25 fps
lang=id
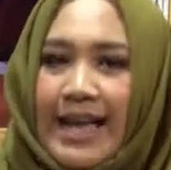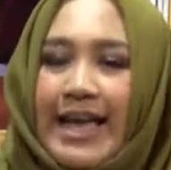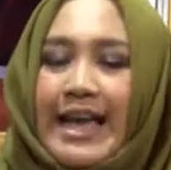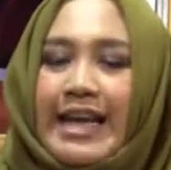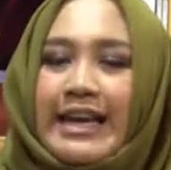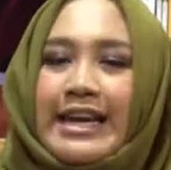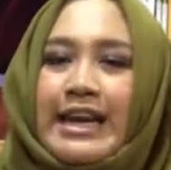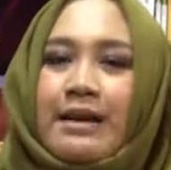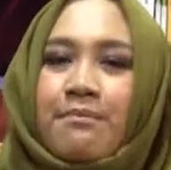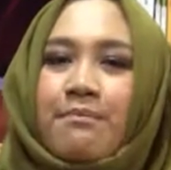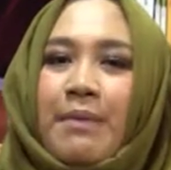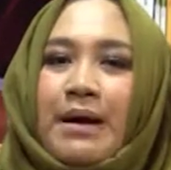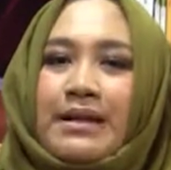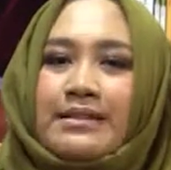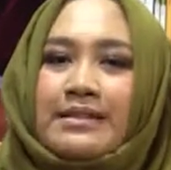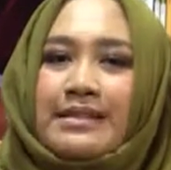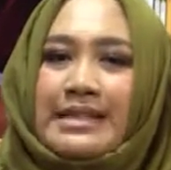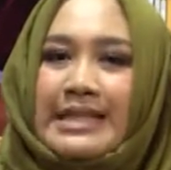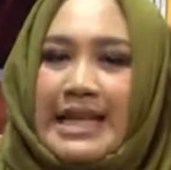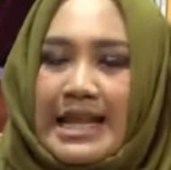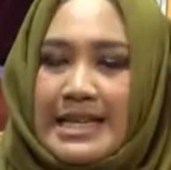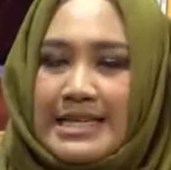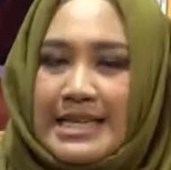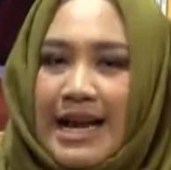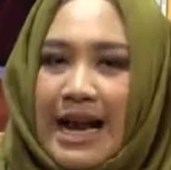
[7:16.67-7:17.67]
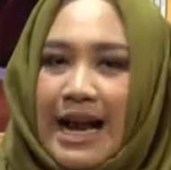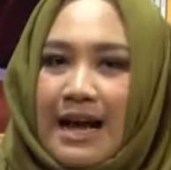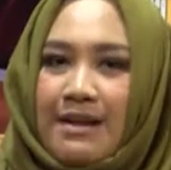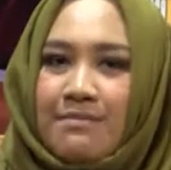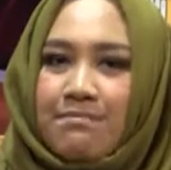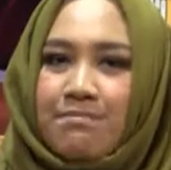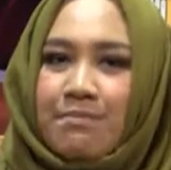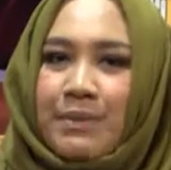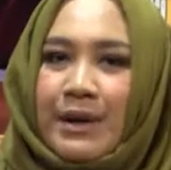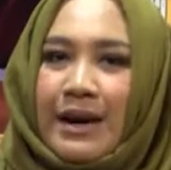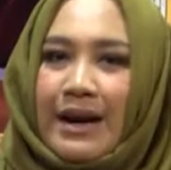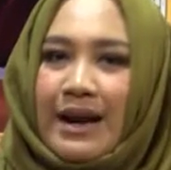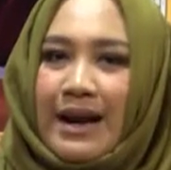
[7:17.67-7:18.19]
Yeah. Dan pastinya
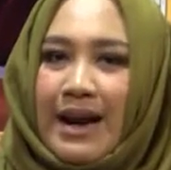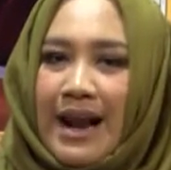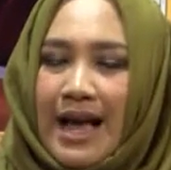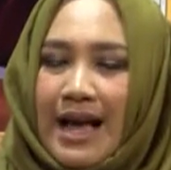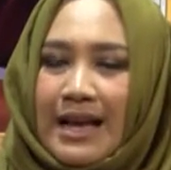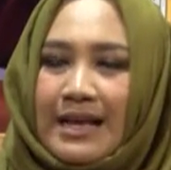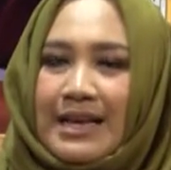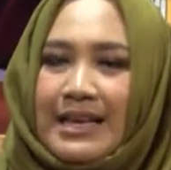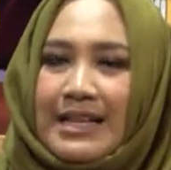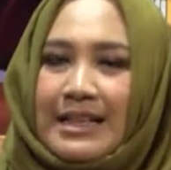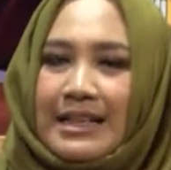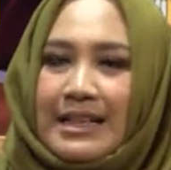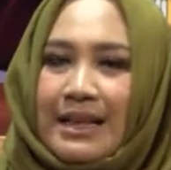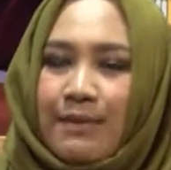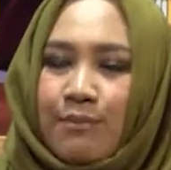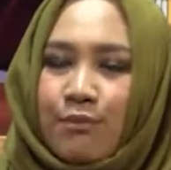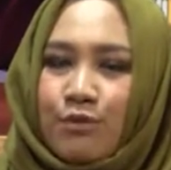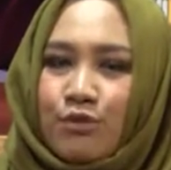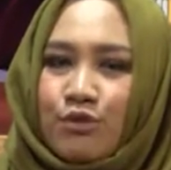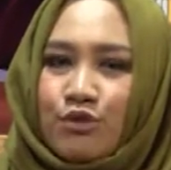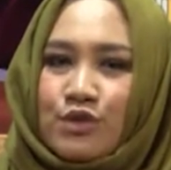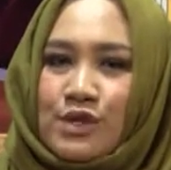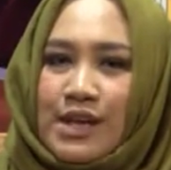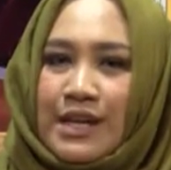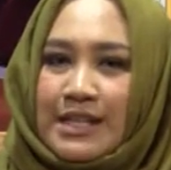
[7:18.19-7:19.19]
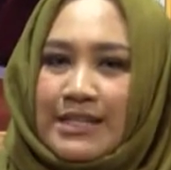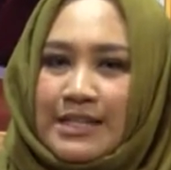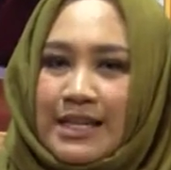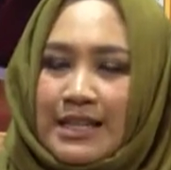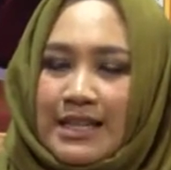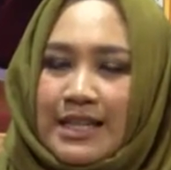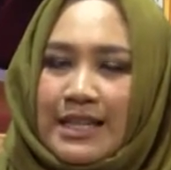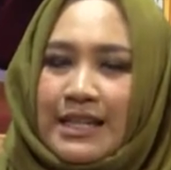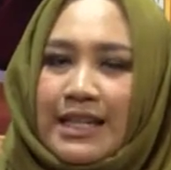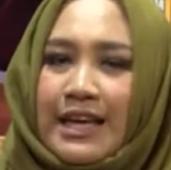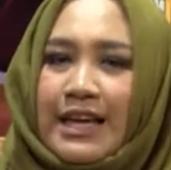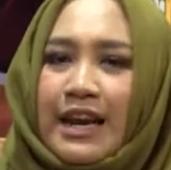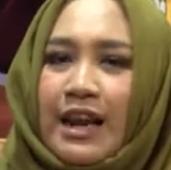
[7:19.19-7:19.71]
jangan pernah kita putus asa
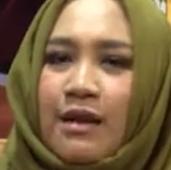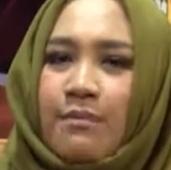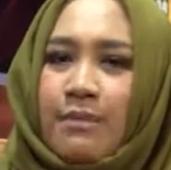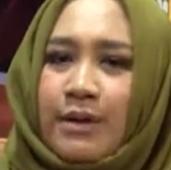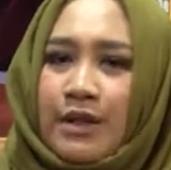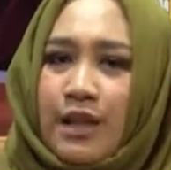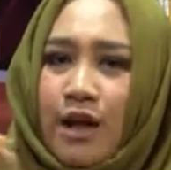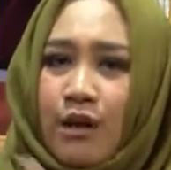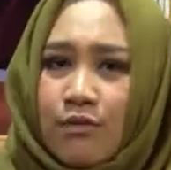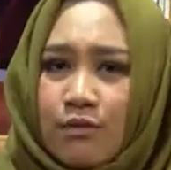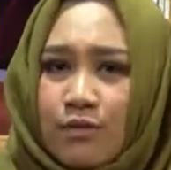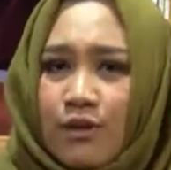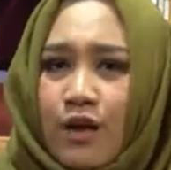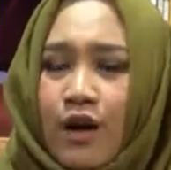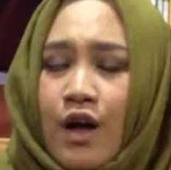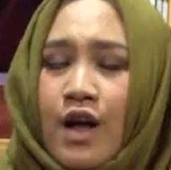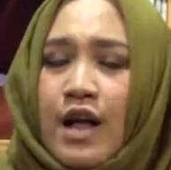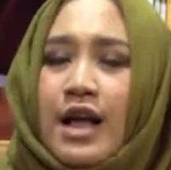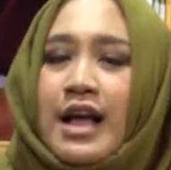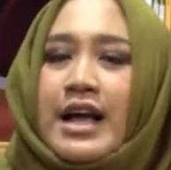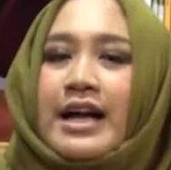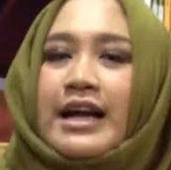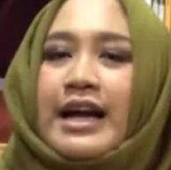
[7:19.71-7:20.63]
tentang rahmat Allah